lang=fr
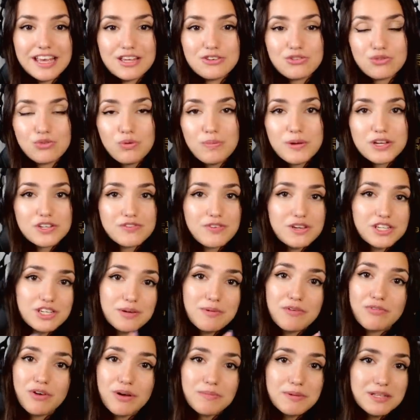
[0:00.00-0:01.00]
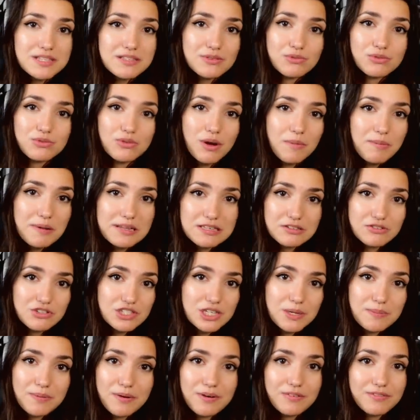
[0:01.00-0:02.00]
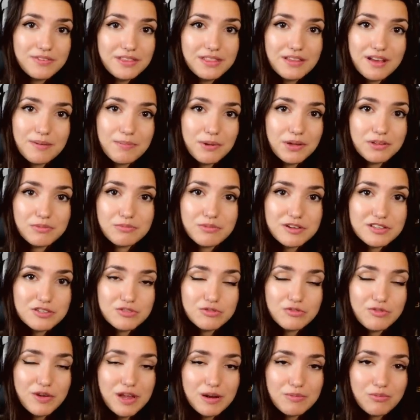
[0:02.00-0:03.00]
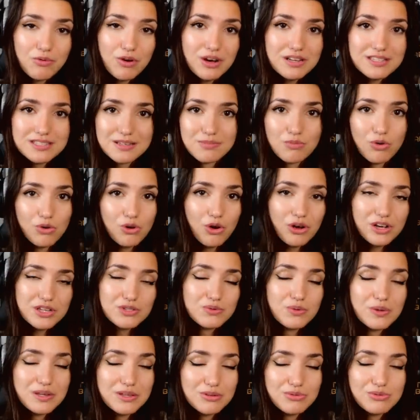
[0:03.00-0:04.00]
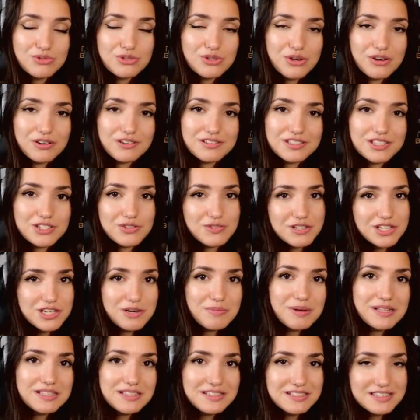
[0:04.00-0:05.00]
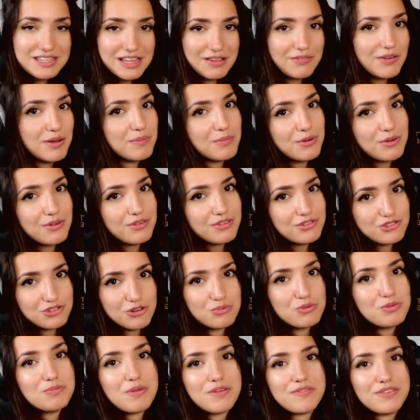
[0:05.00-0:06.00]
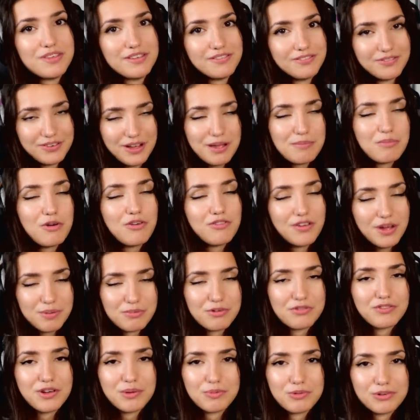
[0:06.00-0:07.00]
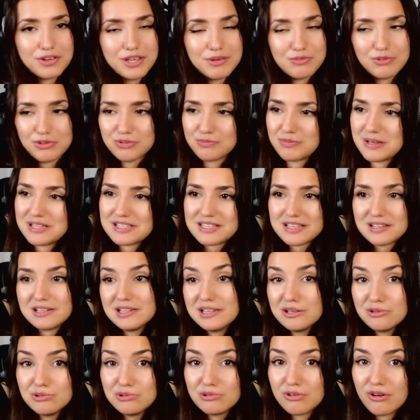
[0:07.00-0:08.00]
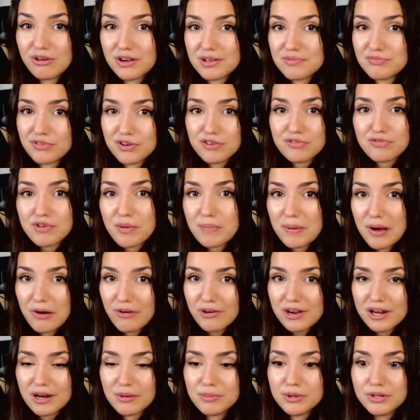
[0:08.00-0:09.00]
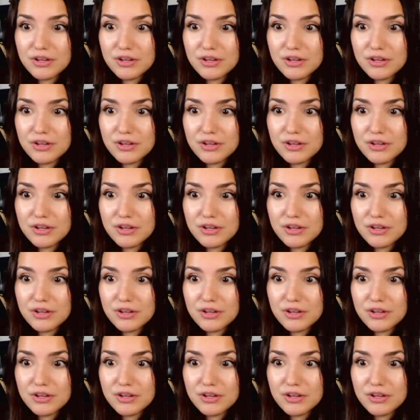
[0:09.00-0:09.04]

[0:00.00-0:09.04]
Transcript: Et du coup, ben, je vais jamais voir le médecin ou quoi parce que j'ai pas envie d'apprendre de mauvaises nouvelles. Moi, c'est mon corps, il soigne tout seul. Si je vais chez le médecin, c'est que vraiment, je suis au bout de ma vie. Vraiment, vraiment, vraiment. Et mon médecin, il est au courant. Il me voit une fois par an, il est en